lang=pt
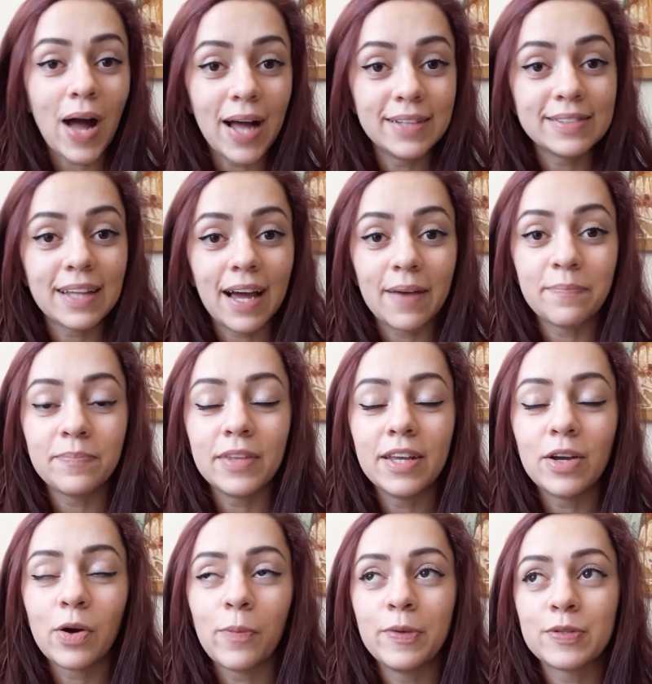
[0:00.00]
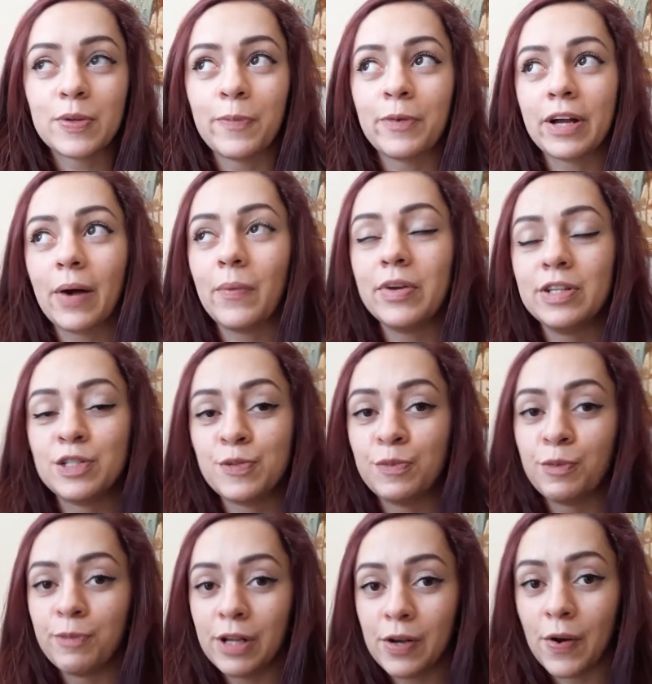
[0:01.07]
a andar e começou a pegar um
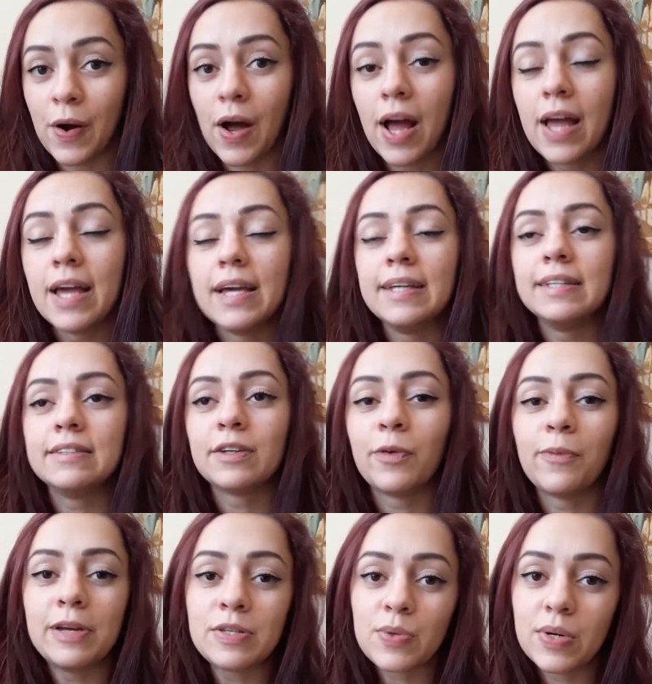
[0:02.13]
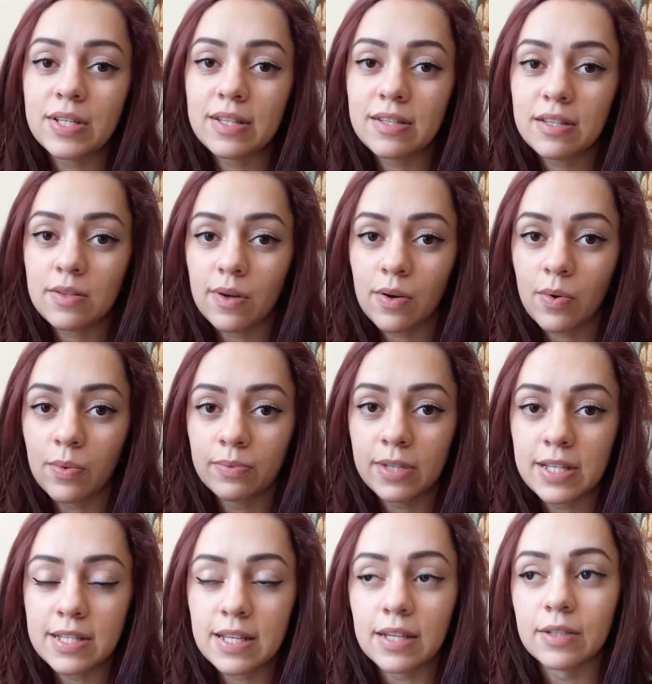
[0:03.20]
ritmo melhor. Então mais coisas estão
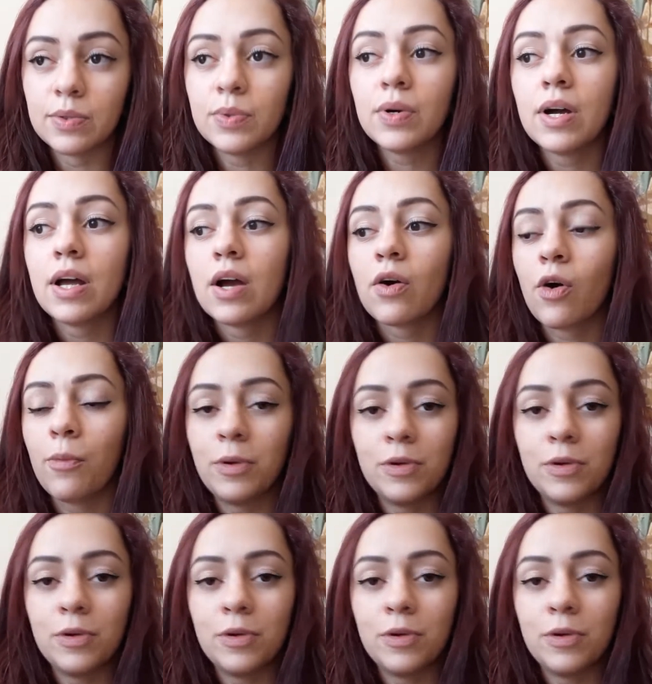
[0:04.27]
acontecendo. Como